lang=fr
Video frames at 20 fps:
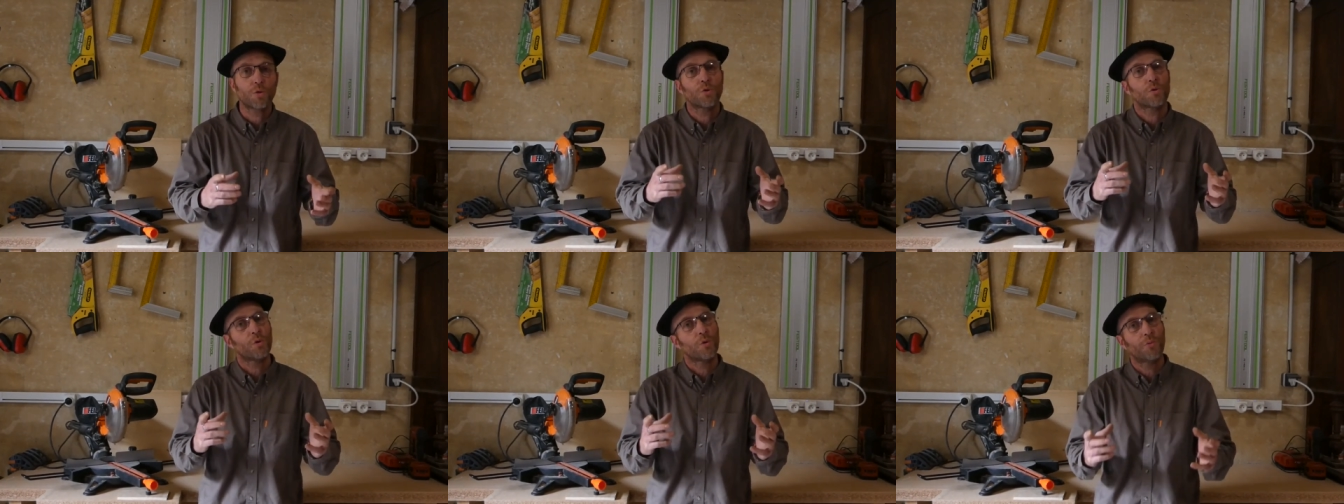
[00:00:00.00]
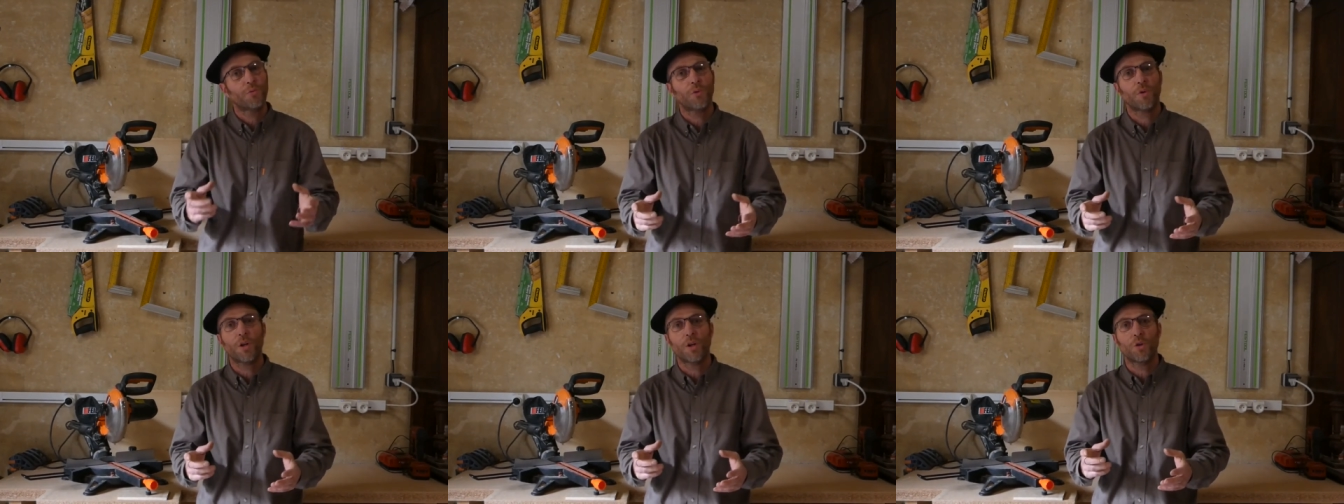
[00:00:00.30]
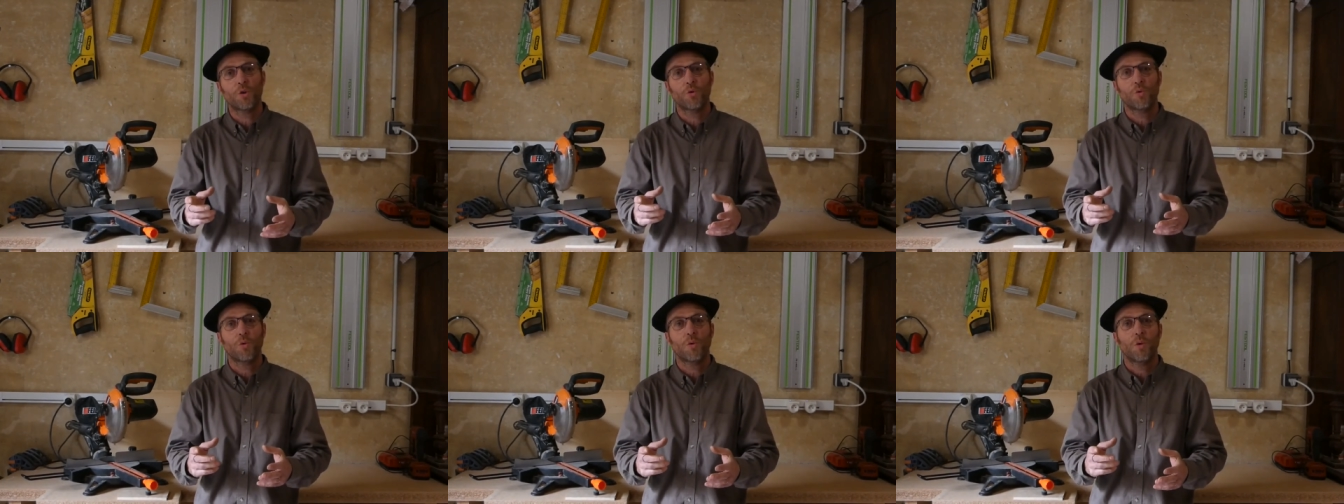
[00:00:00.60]
je le ferai un
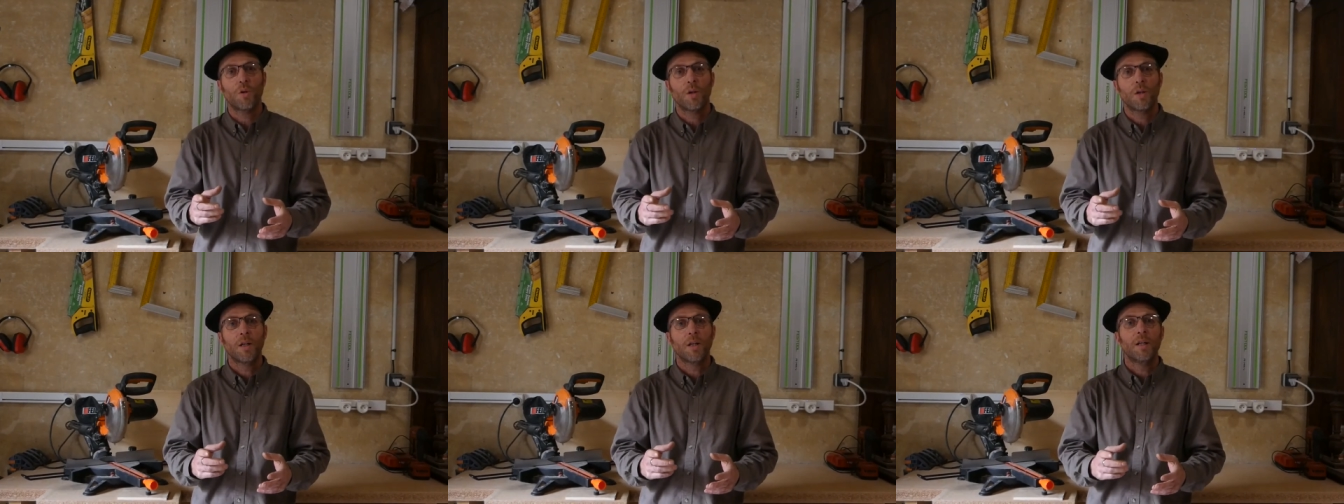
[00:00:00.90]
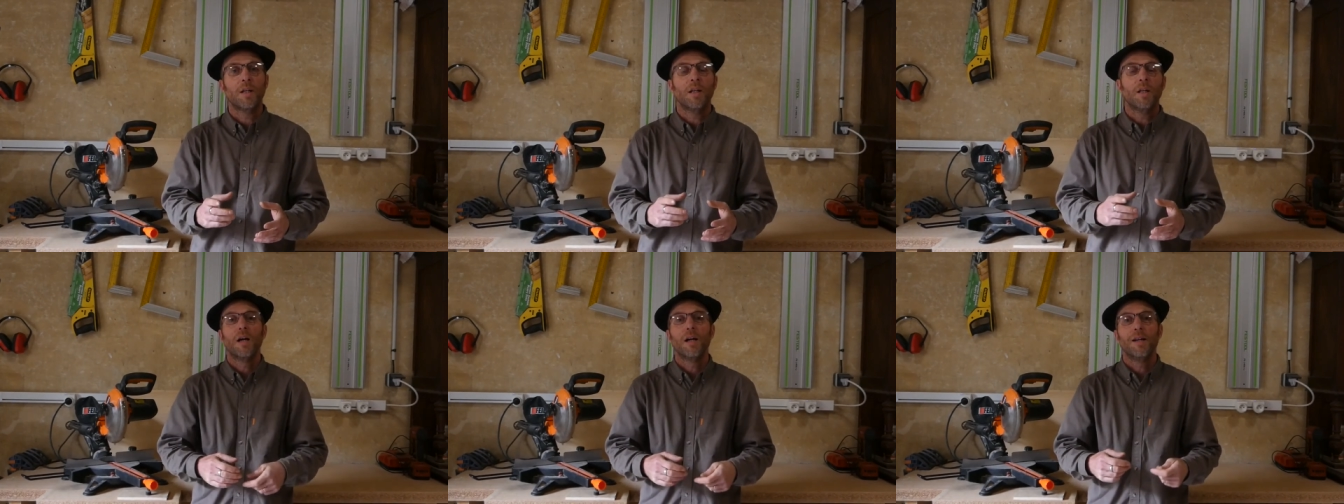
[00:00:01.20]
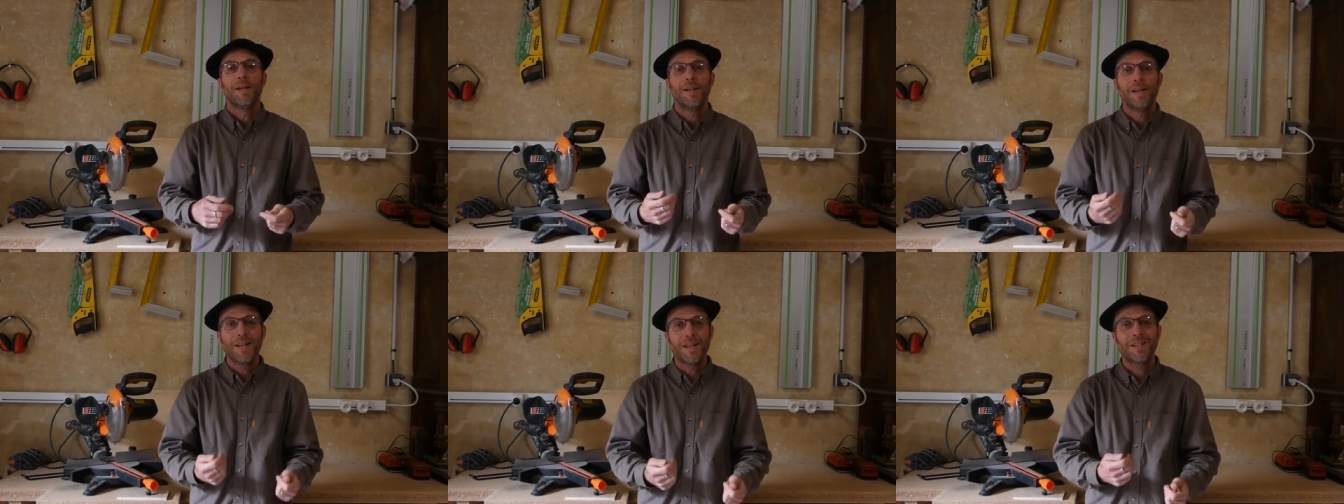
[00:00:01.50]
jour.
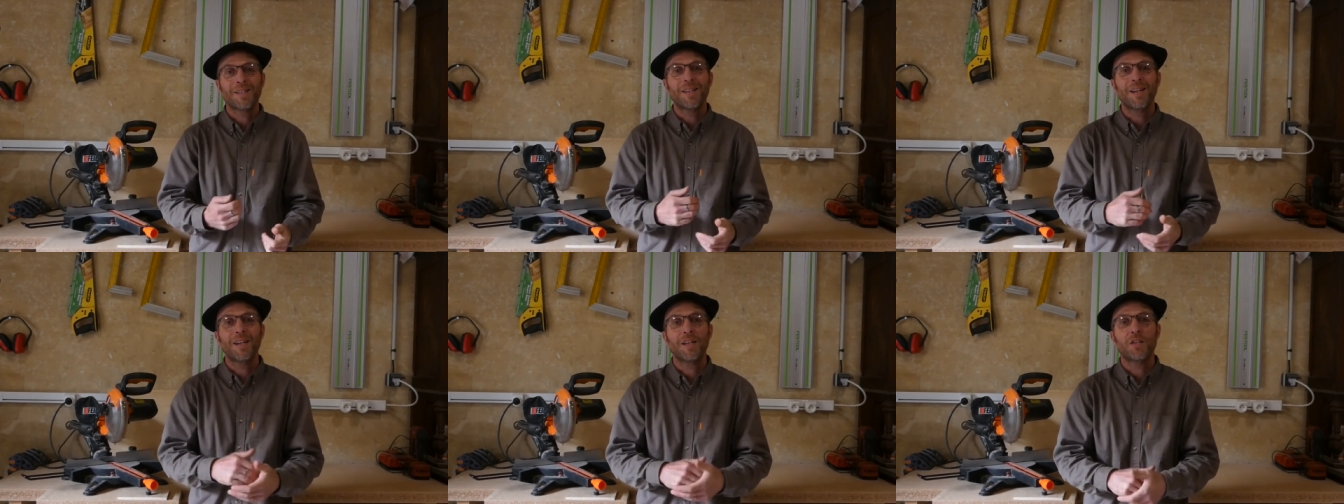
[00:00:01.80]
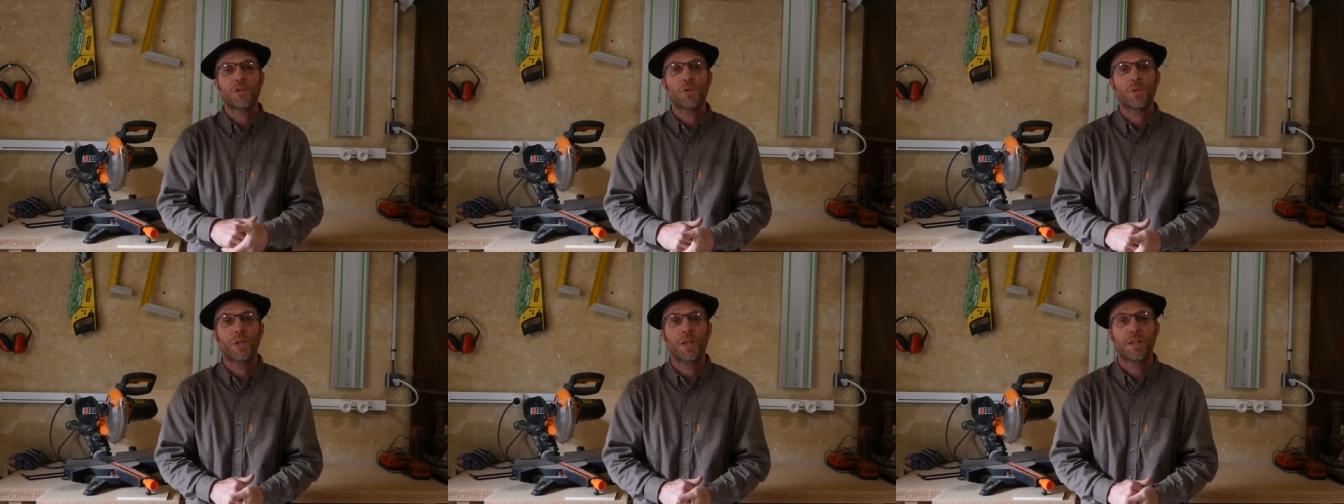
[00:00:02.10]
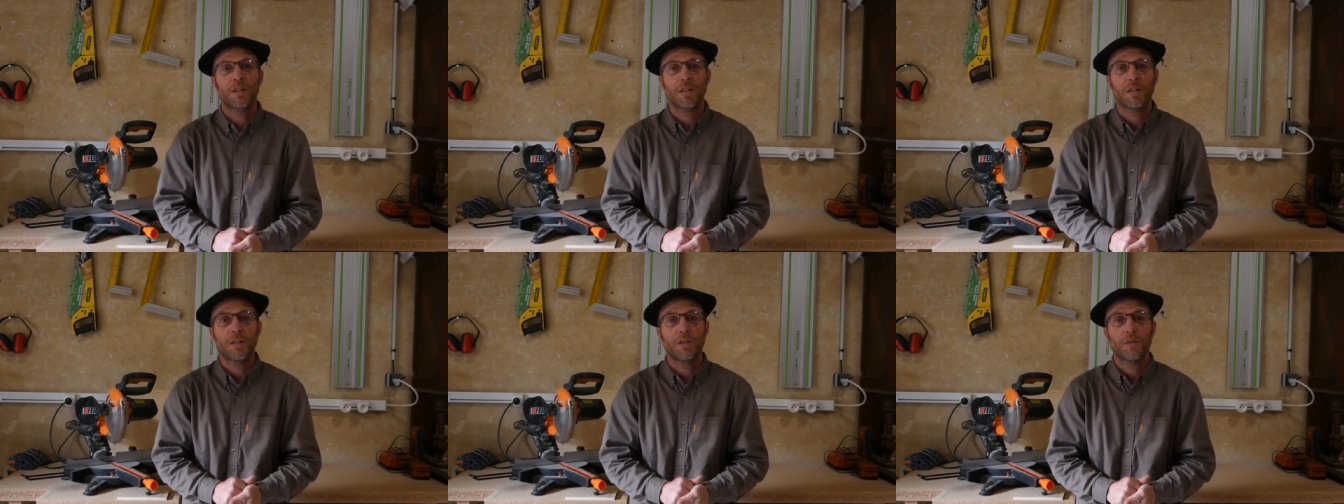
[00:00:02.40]
L'installation
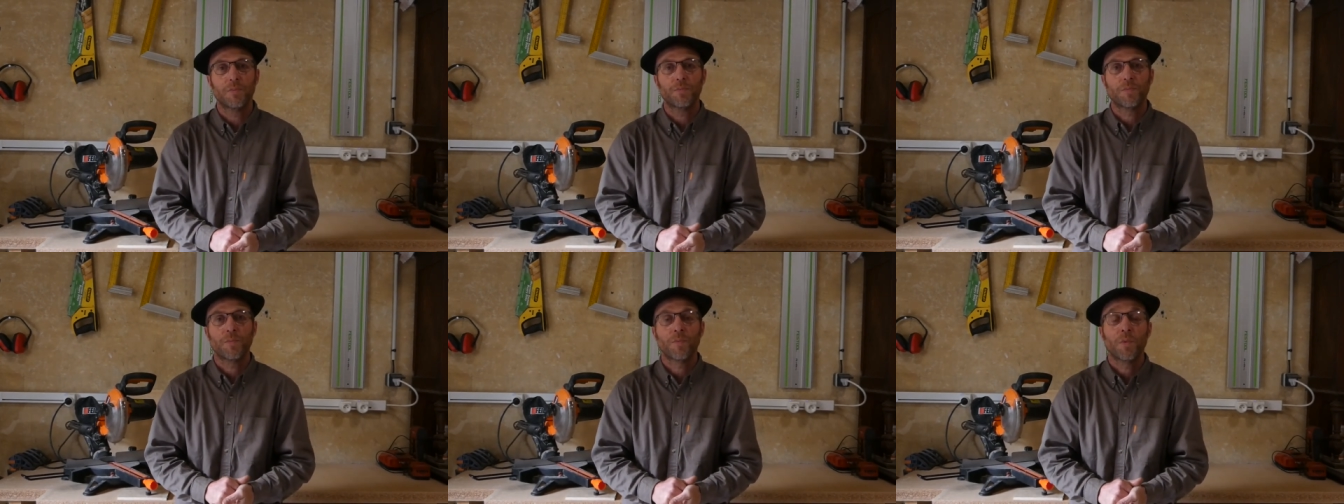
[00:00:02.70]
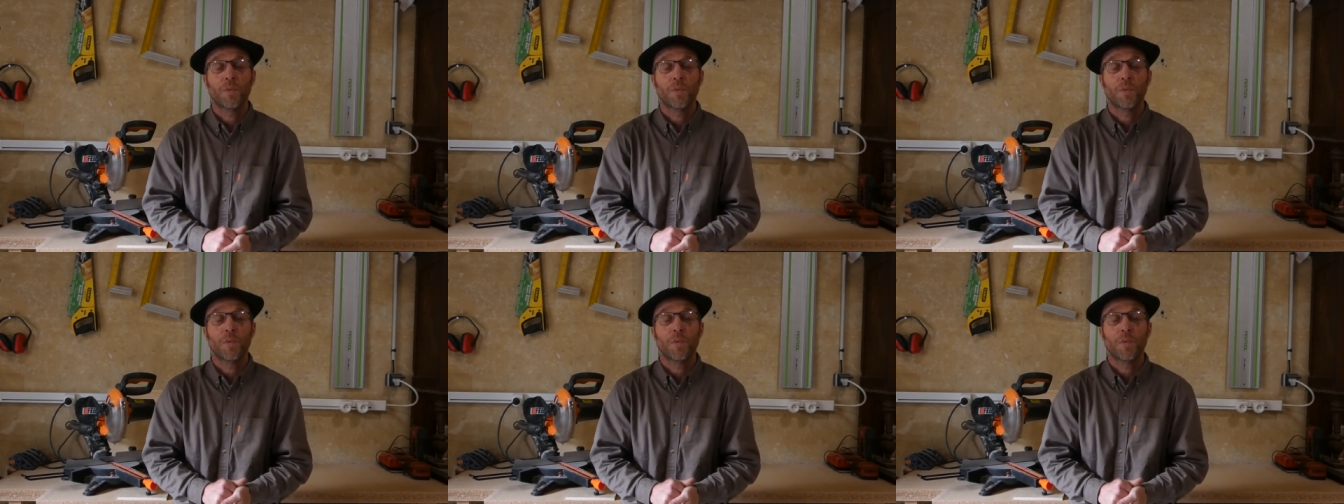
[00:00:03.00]
électrique.